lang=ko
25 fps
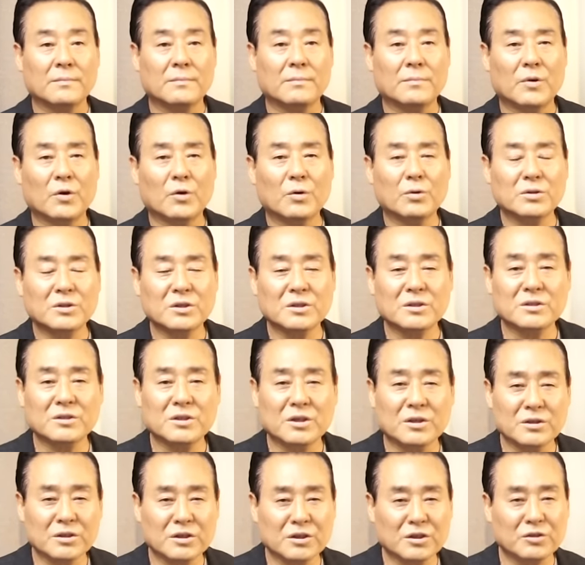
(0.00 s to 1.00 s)
모든
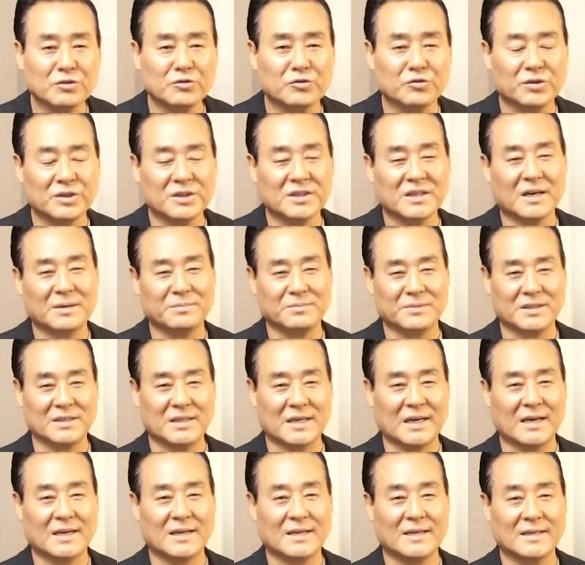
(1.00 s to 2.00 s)
성경은
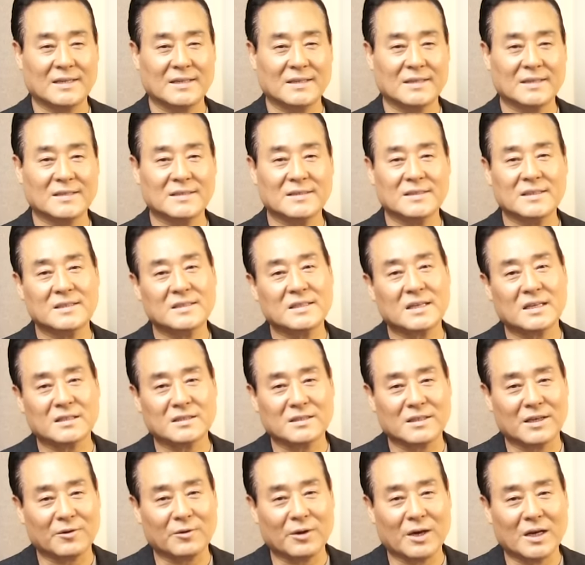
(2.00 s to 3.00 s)
유익합니다.
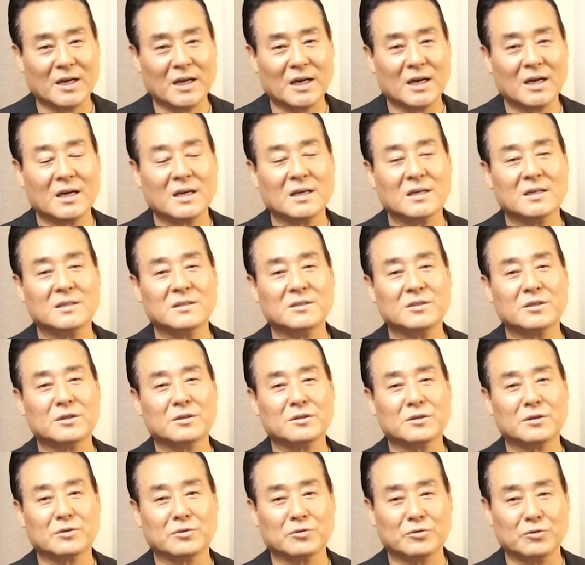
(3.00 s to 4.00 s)
세상 예화나
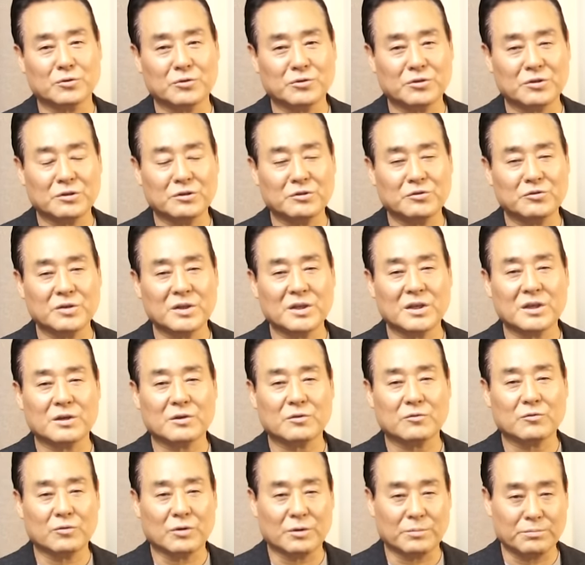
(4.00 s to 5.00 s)
성경 요절주의,
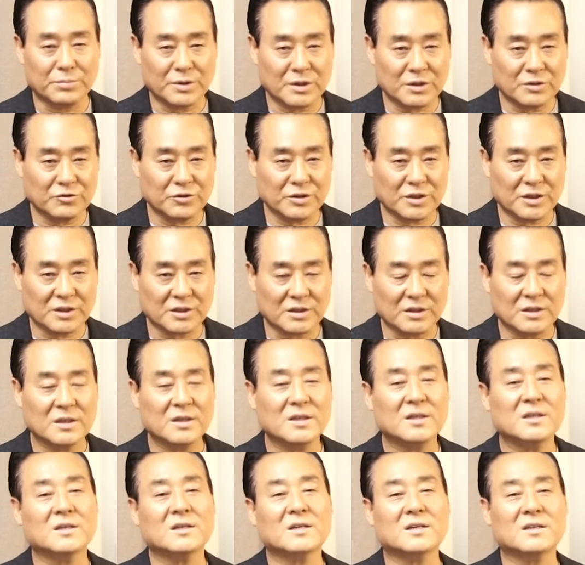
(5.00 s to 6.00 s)
권별주의는
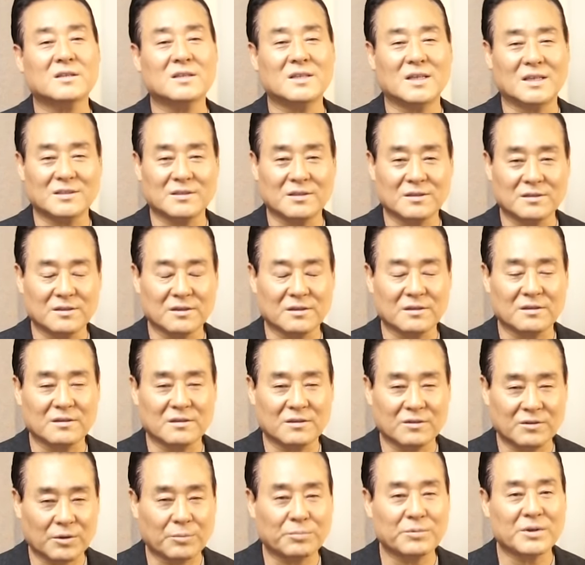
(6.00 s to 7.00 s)
끝내
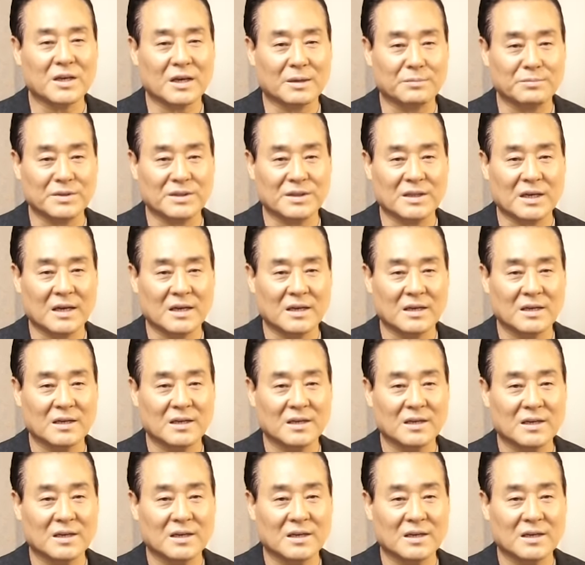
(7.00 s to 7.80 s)
성경을 어렵게 합니다.